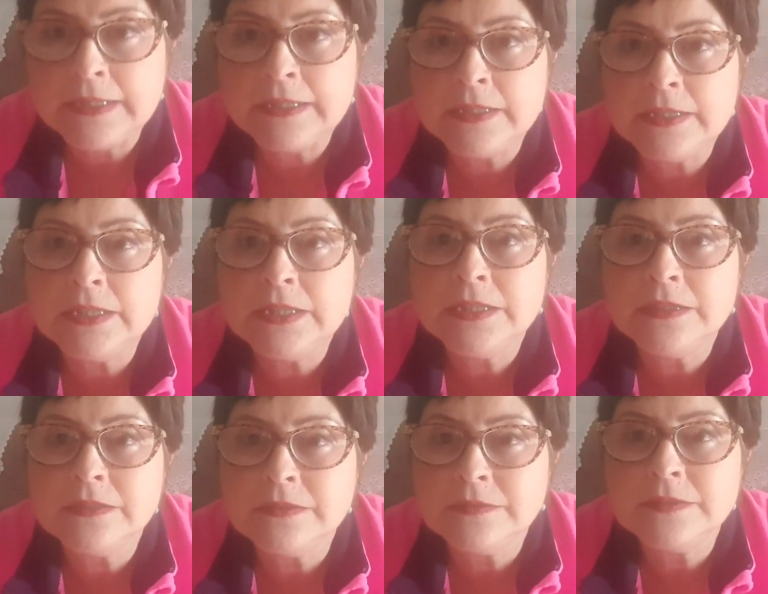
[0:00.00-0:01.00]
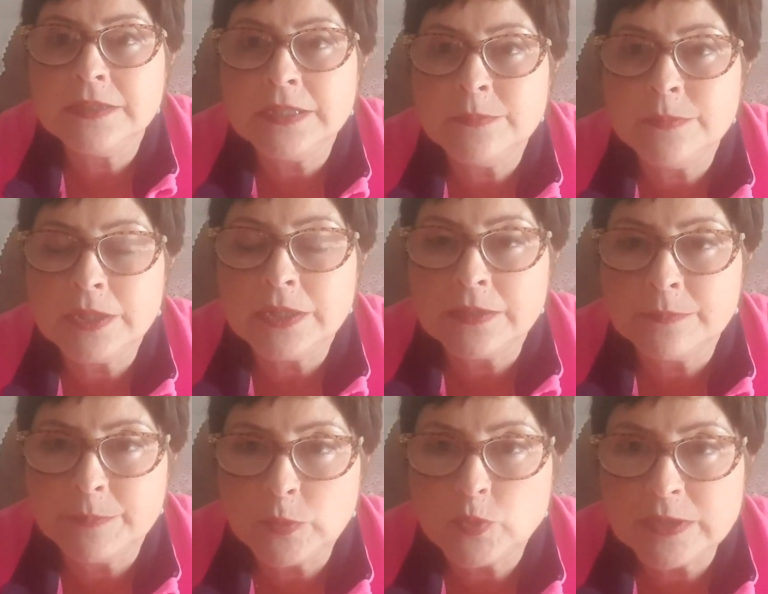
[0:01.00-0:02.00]
y, me,
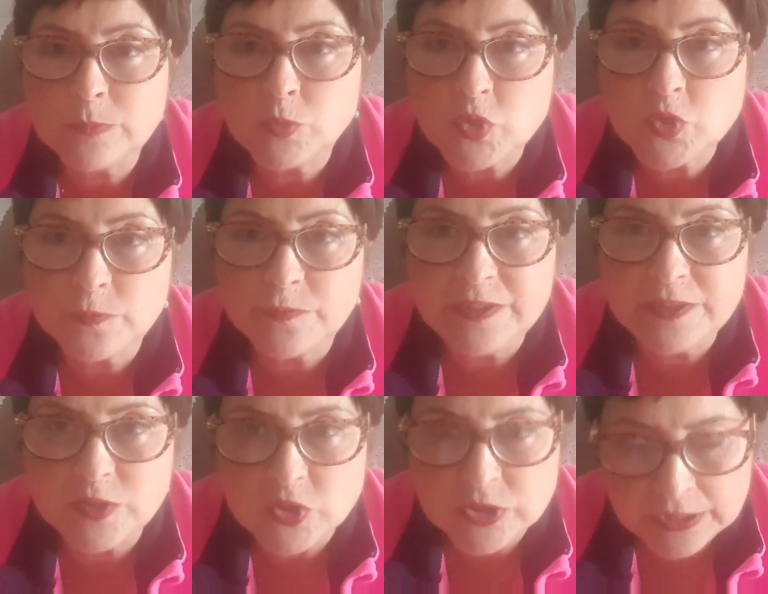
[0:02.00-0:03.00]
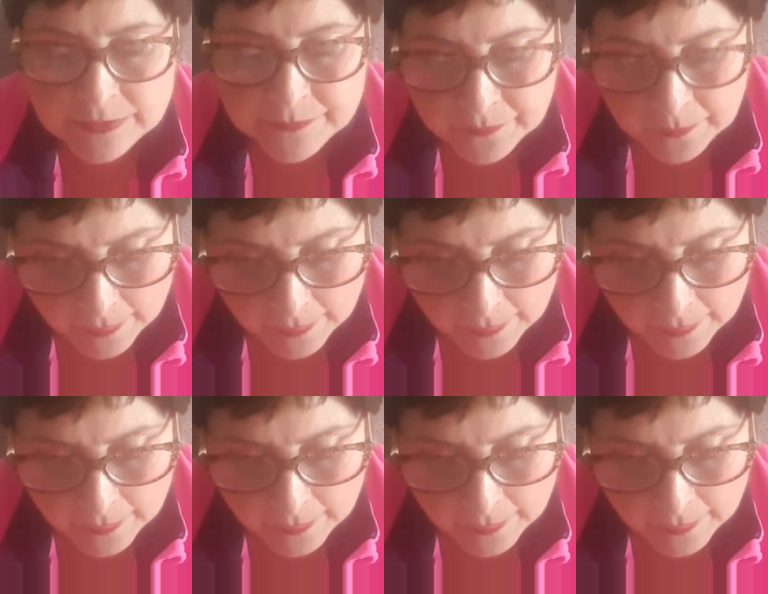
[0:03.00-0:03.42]
me gustan mucho sus vídeos. ¿eh?